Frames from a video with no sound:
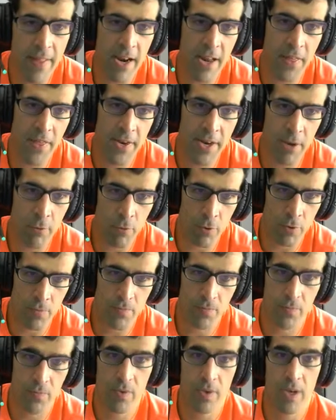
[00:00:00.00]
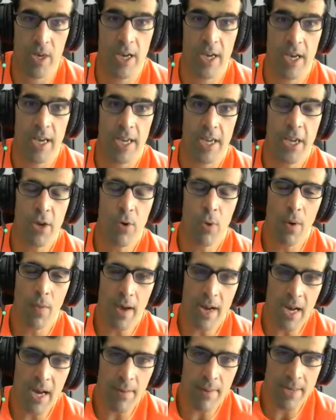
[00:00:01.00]
escena 1. Y cuando
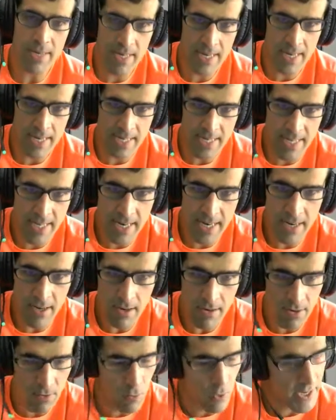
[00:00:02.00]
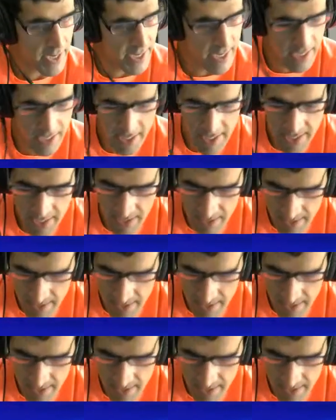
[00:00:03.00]
acabas la escena, cualquier escena,